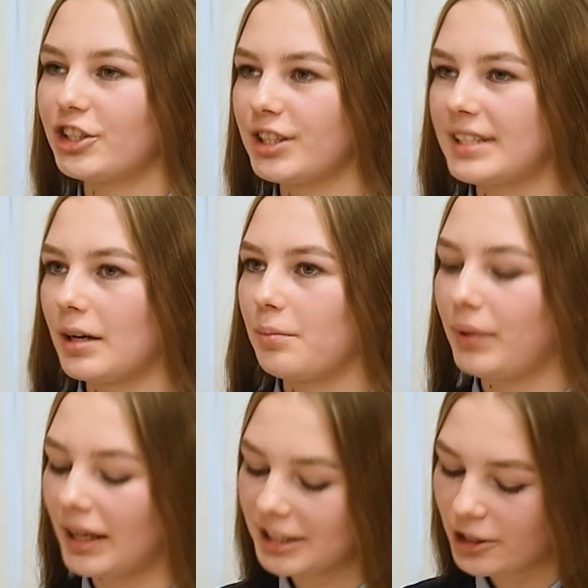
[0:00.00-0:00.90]
Скажите,
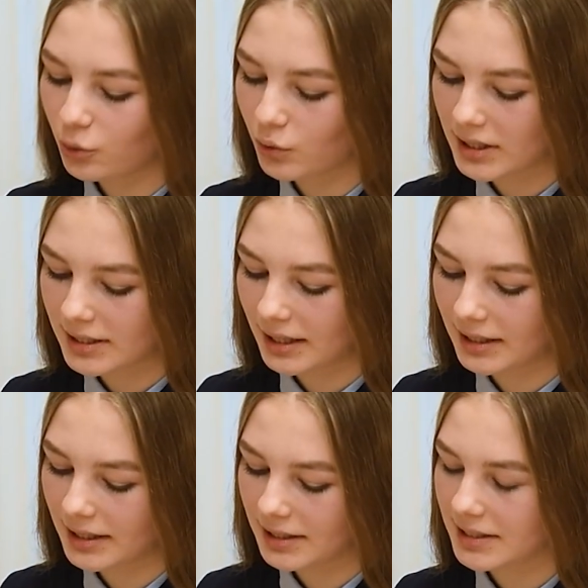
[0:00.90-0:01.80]
планируется
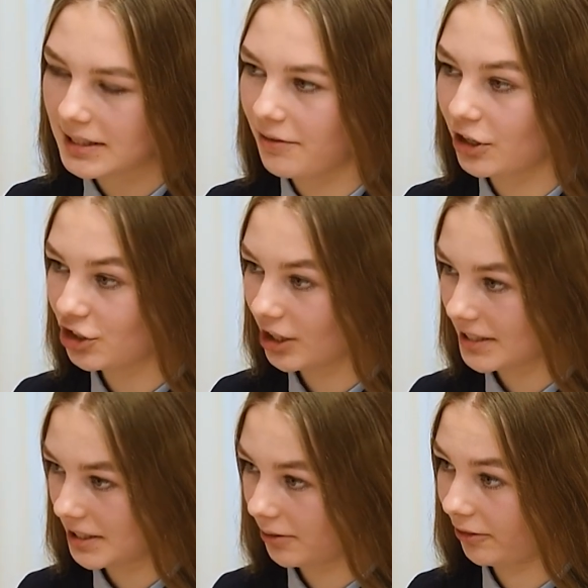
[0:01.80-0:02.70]
ли
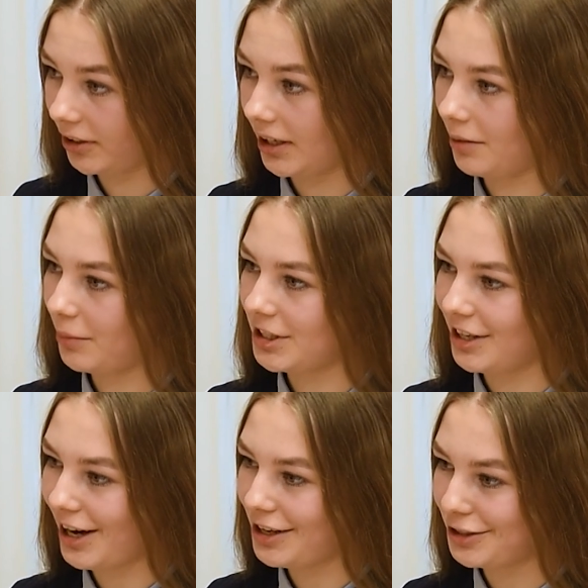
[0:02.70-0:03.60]
совершенствование
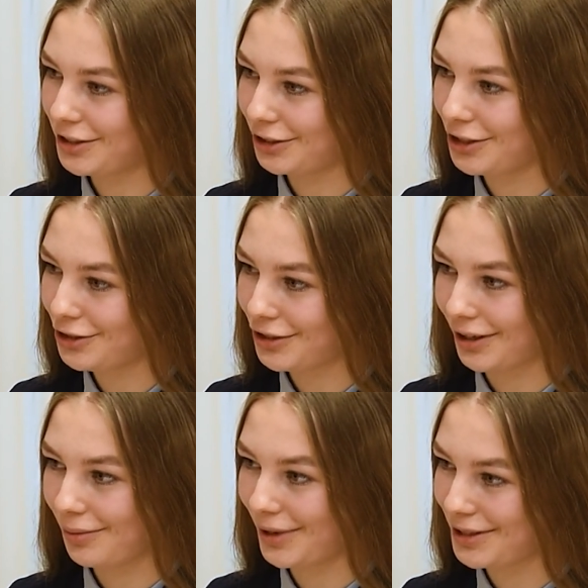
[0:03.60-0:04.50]
материальной
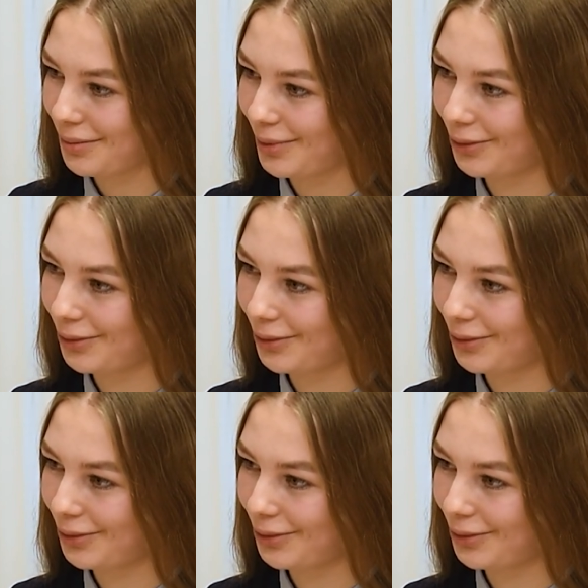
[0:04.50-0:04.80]
технической базы